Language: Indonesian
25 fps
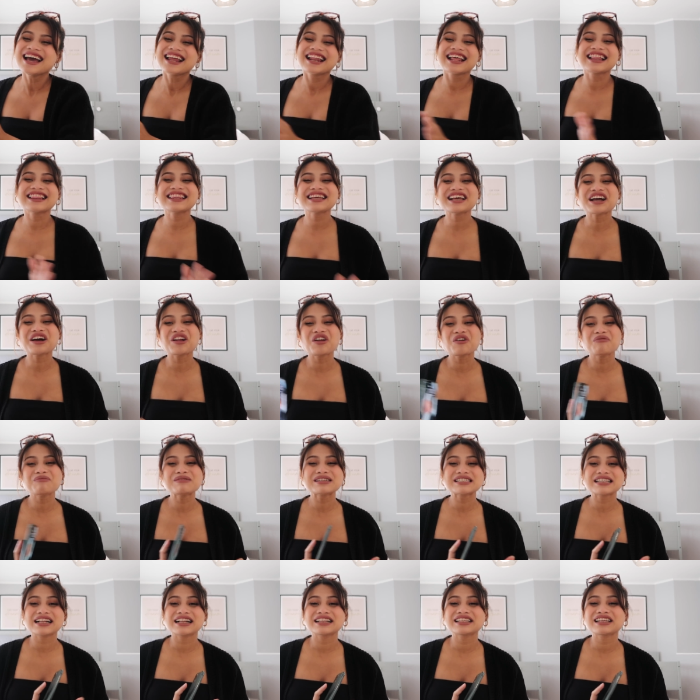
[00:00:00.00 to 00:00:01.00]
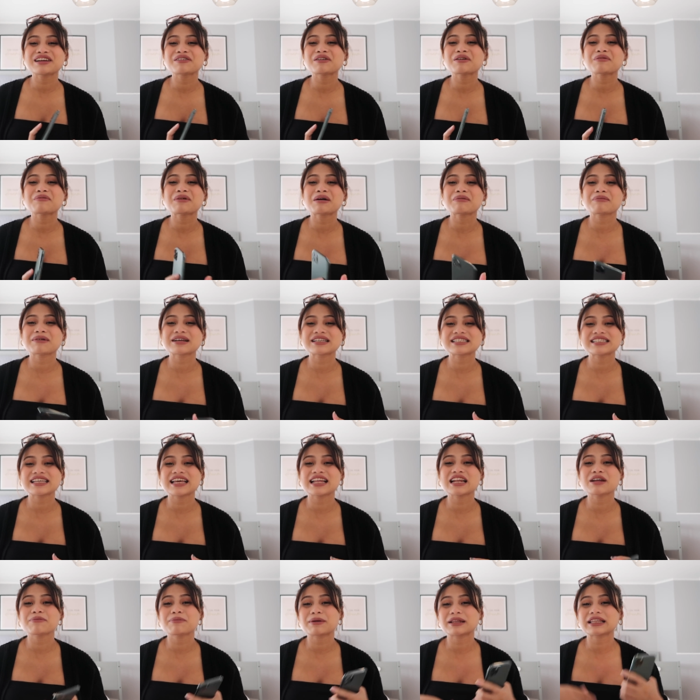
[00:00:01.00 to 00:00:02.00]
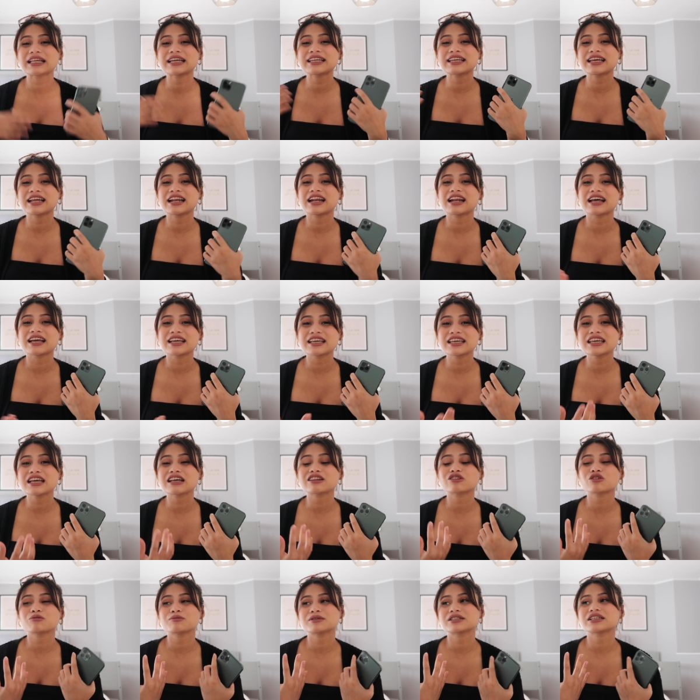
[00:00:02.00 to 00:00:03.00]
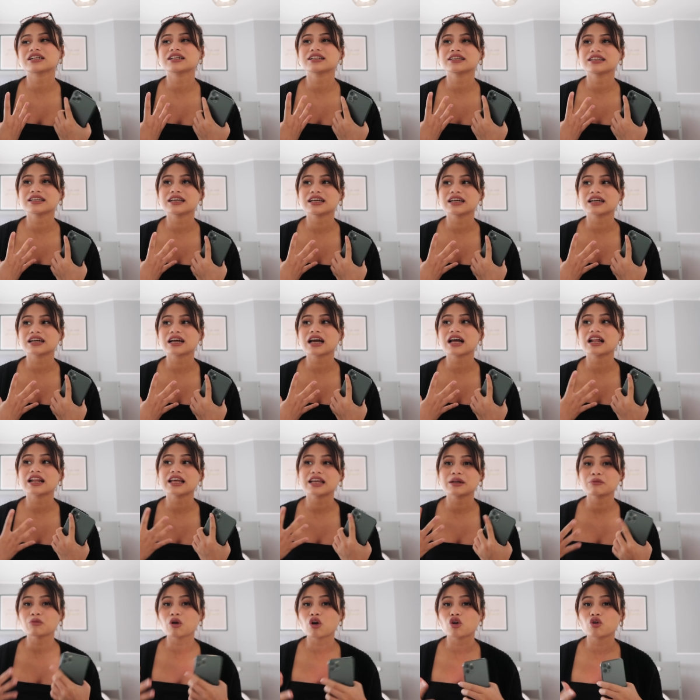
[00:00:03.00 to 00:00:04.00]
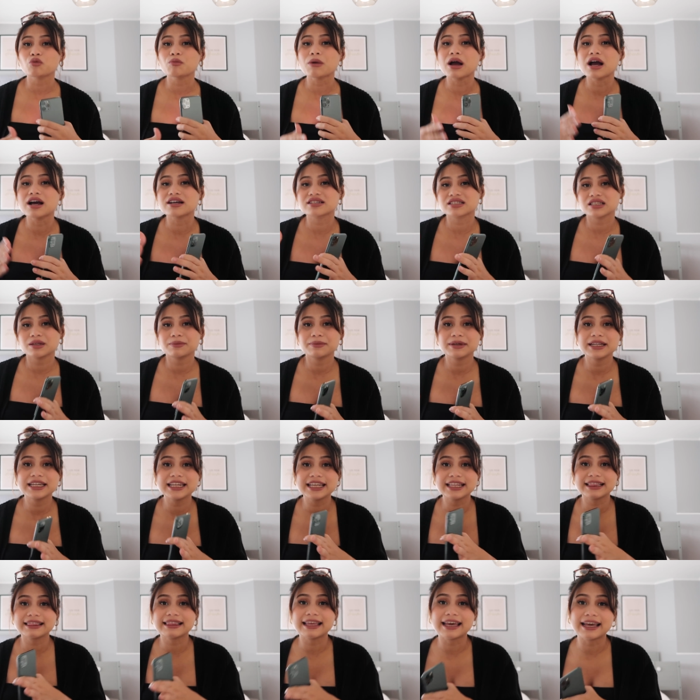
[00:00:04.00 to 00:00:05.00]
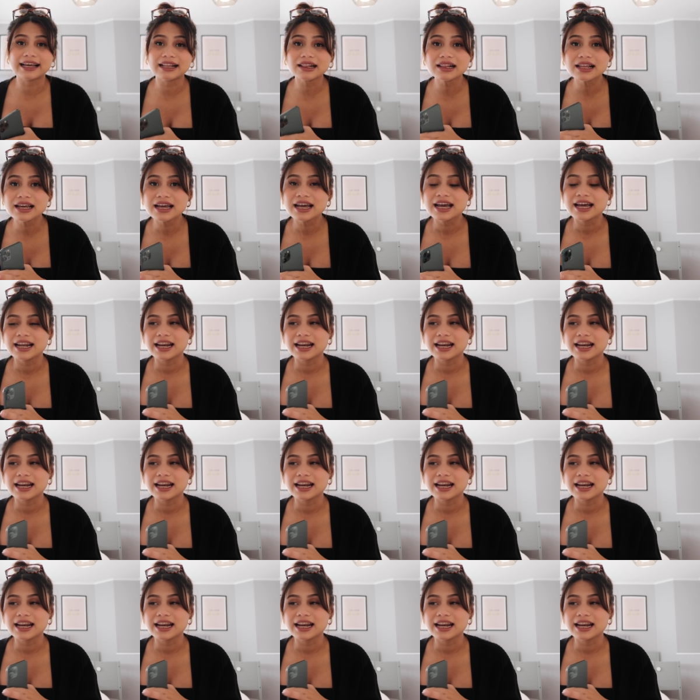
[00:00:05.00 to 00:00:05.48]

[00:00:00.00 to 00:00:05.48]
Nanti kalau misalnya memang masih ada pertanyaan lagi atau misalnya kalian mau aku bahas lebih detail,